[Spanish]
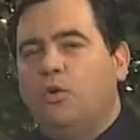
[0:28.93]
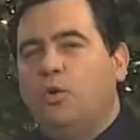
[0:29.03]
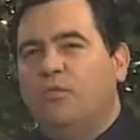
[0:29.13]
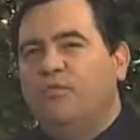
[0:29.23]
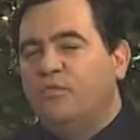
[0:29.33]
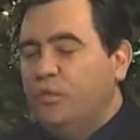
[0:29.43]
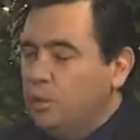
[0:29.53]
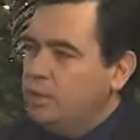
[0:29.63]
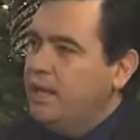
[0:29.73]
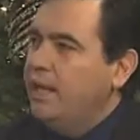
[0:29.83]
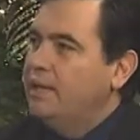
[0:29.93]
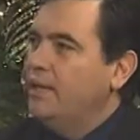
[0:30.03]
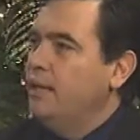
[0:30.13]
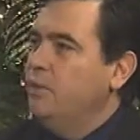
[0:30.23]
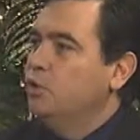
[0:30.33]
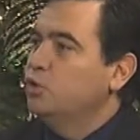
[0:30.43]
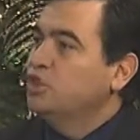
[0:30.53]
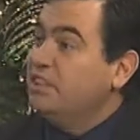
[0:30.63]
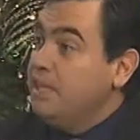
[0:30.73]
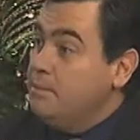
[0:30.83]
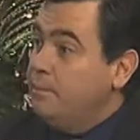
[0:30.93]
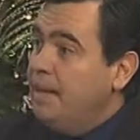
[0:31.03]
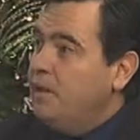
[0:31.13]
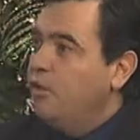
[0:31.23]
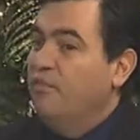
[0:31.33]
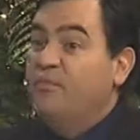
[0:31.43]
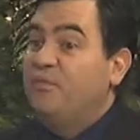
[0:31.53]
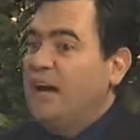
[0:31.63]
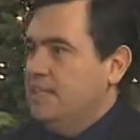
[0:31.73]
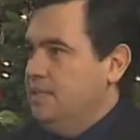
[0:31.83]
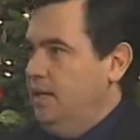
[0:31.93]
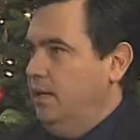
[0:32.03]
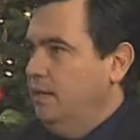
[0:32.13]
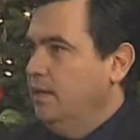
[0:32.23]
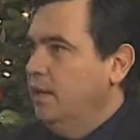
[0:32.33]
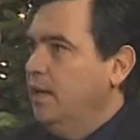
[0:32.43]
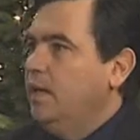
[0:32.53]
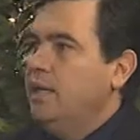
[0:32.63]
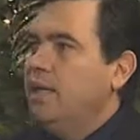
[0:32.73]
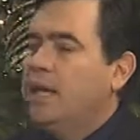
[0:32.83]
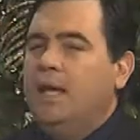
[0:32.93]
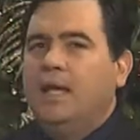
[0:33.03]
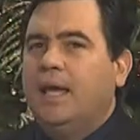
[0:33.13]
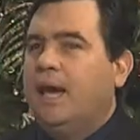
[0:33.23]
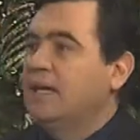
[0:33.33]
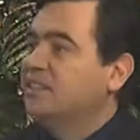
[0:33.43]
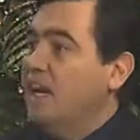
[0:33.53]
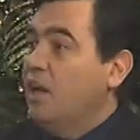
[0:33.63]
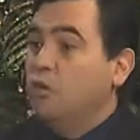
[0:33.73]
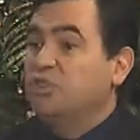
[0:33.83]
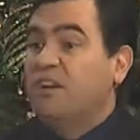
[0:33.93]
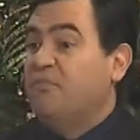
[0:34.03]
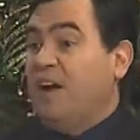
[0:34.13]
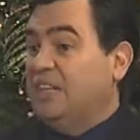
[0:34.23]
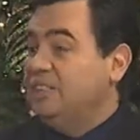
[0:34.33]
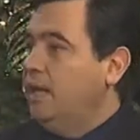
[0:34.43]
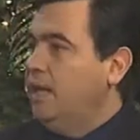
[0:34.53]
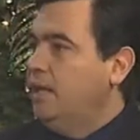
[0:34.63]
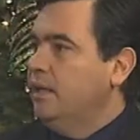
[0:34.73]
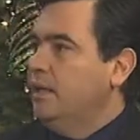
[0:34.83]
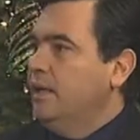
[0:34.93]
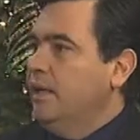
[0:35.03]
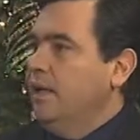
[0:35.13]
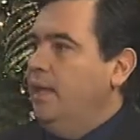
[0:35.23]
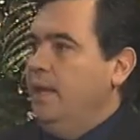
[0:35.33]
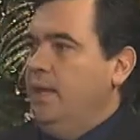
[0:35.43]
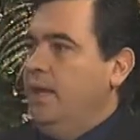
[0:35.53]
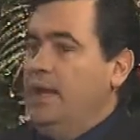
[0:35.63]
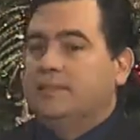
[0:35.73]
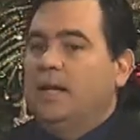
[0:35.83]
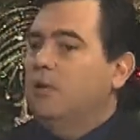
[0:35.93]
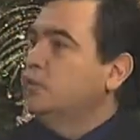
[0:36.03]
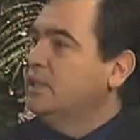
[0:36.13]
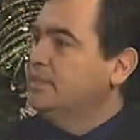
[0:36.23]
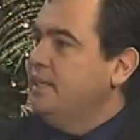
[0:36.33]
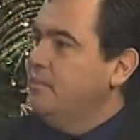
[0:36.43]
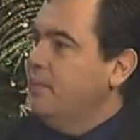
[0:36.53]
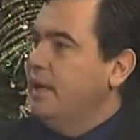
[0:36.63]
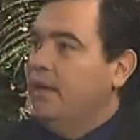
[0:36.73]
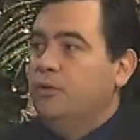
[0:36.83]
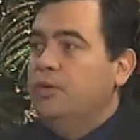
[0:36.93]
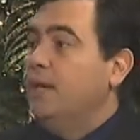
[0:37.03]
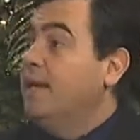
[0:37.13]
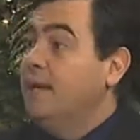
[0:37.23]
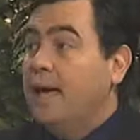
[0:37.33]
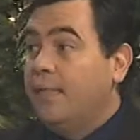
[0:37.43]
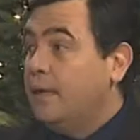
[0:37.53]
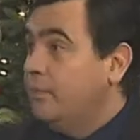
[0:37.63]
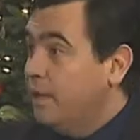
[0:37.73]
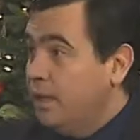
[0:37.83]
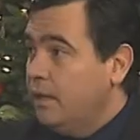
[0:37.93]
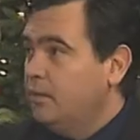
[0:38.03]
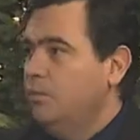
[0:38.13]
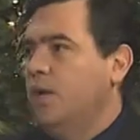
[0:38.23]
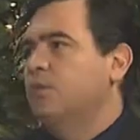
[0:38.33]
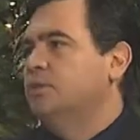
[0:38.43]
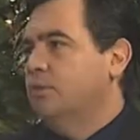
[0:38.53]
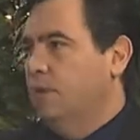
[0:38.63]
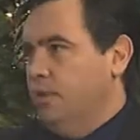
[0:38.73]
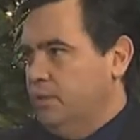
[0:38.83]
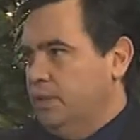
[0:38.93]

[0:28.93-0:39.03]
confunde el término simple con fácil. Y cree que hacer las cosas fáciles es, hacer las cosas simples y no tiene nada que ver una cosa con la otra.